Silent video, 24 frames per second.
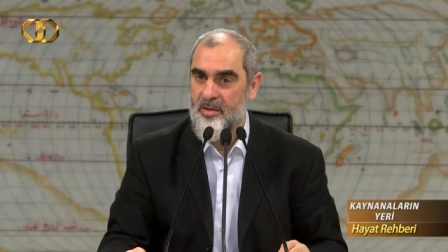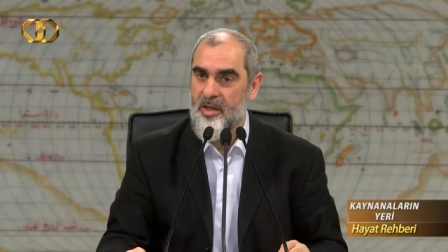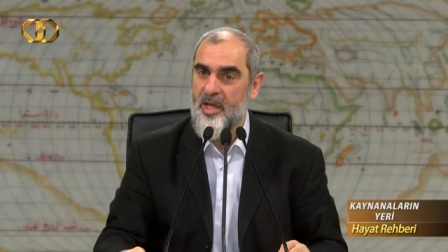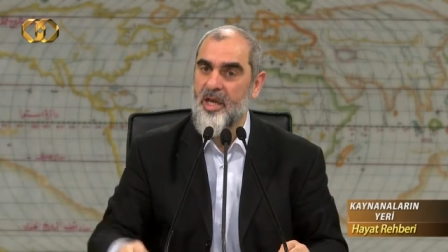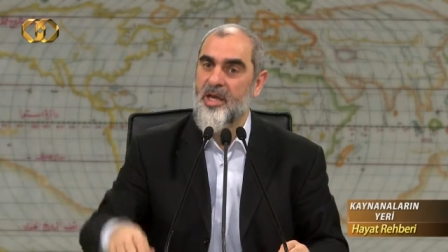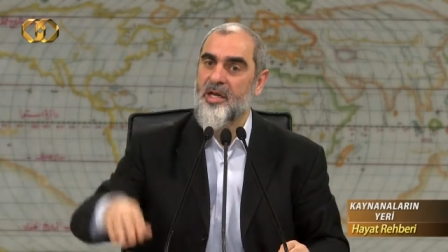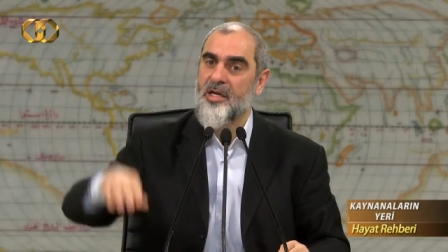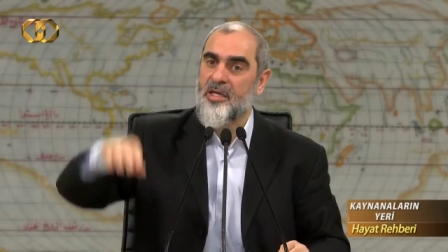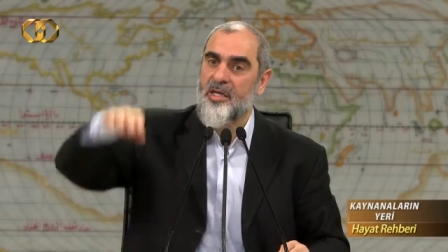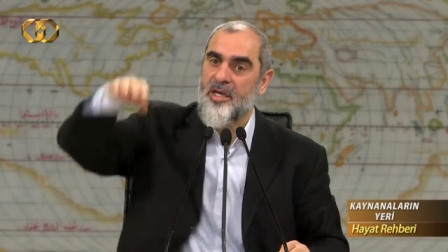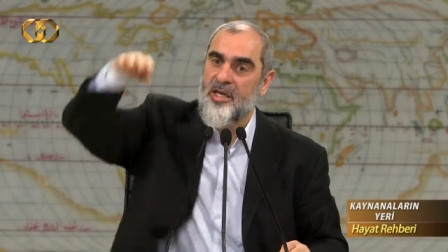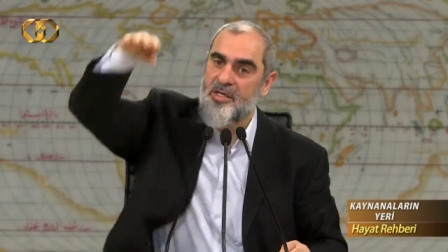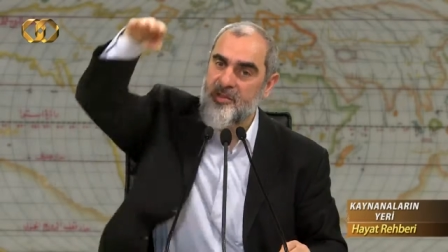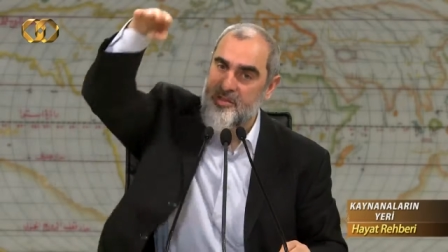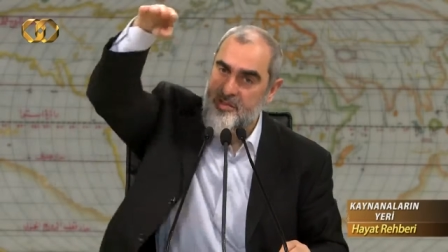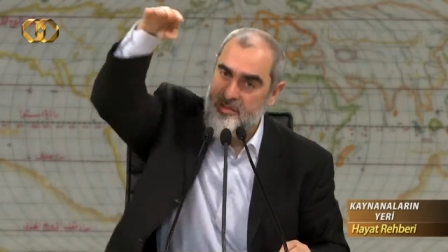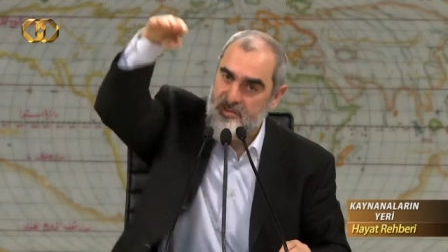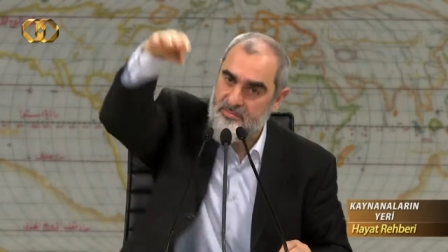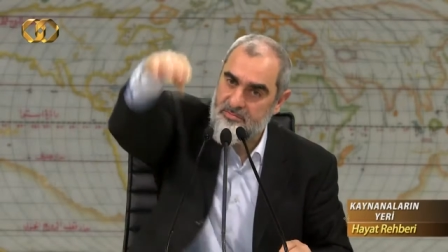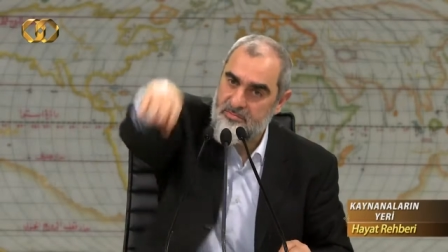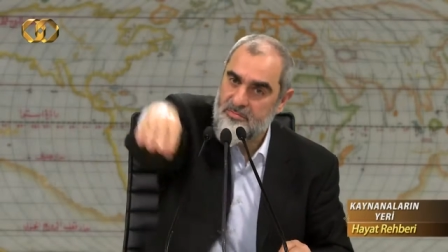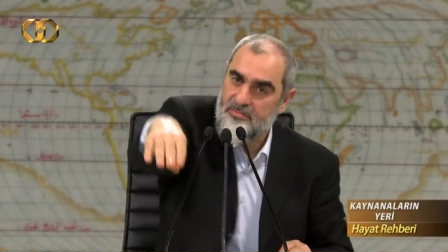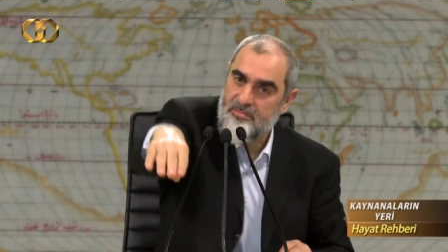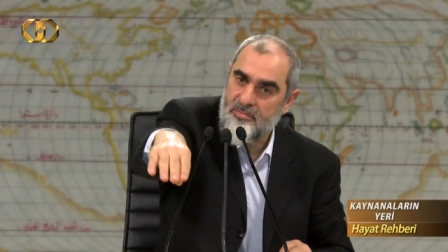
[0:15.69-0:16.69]

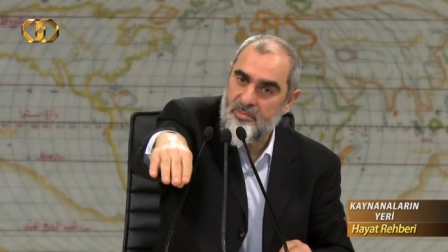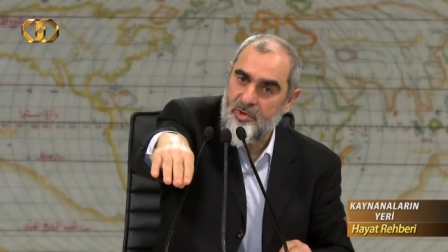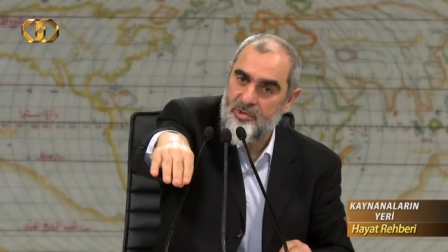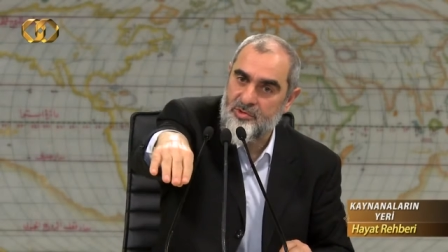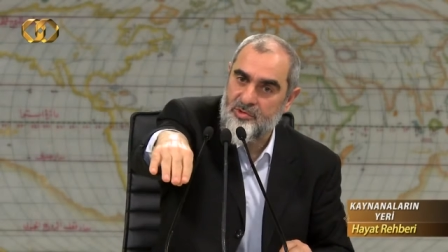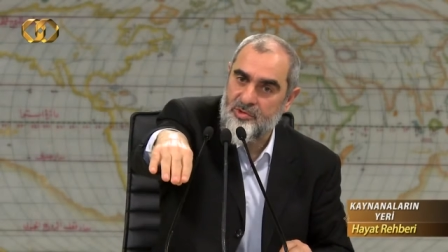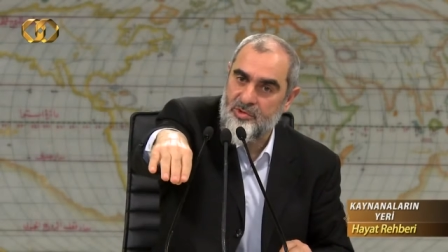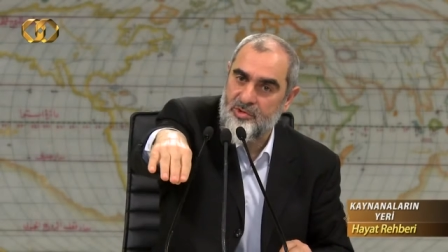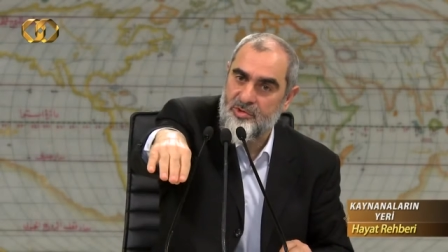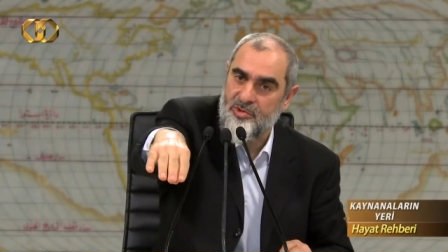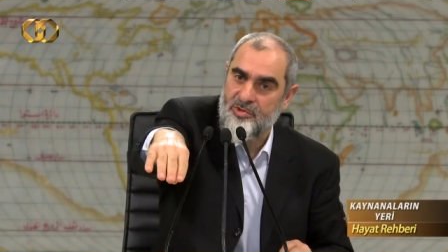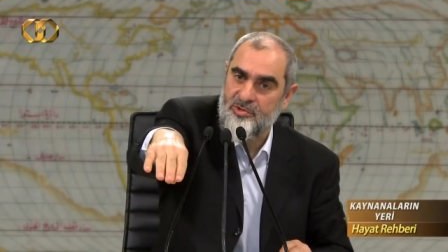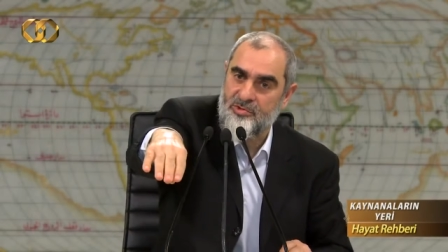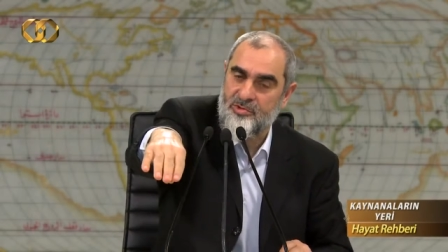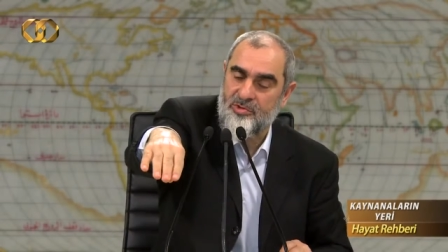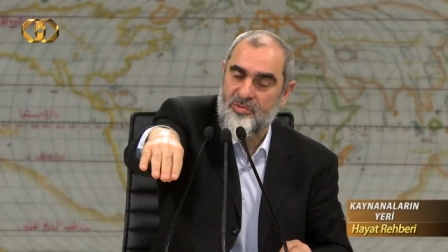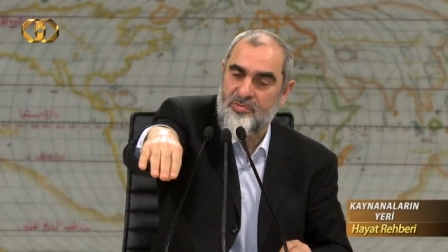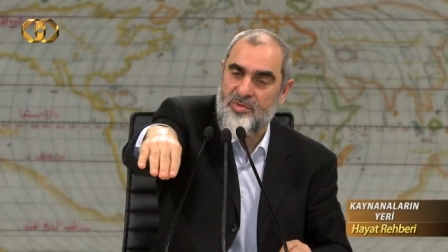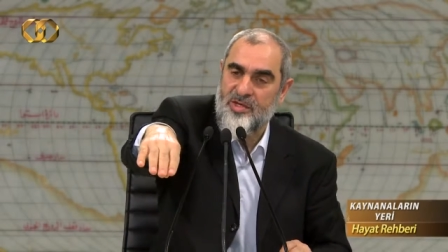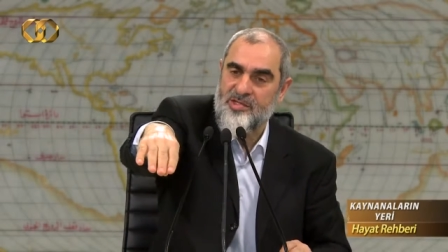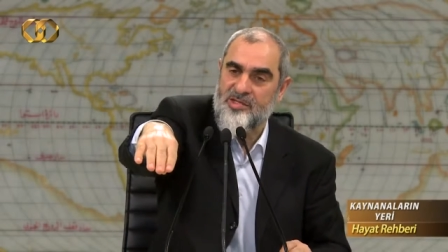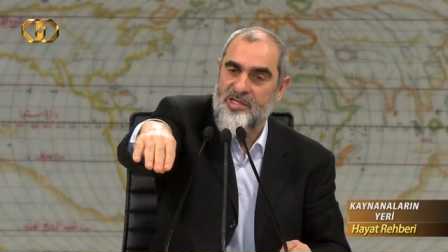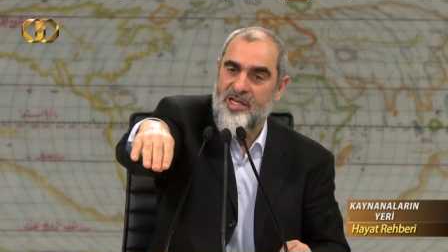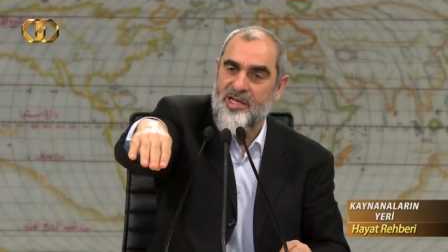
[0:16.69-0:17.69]
Herkes oturur
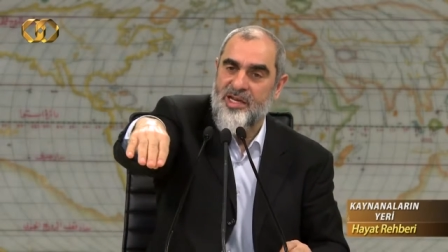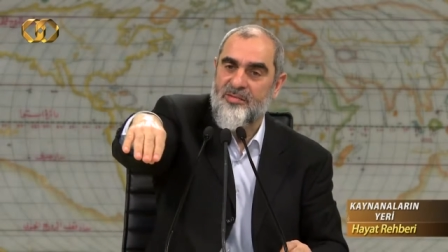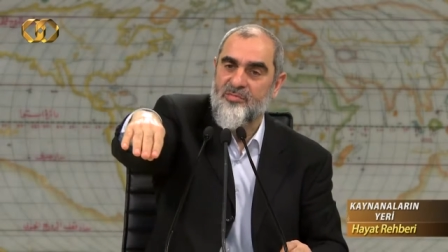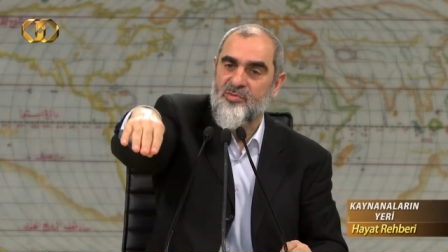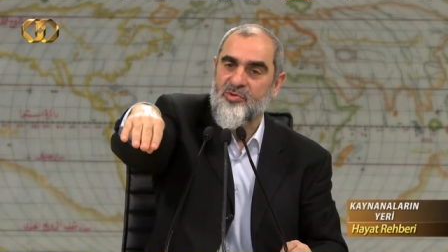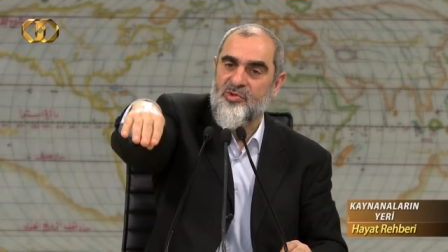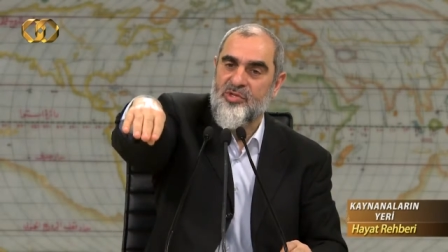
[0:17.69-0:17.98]
oturmaz hele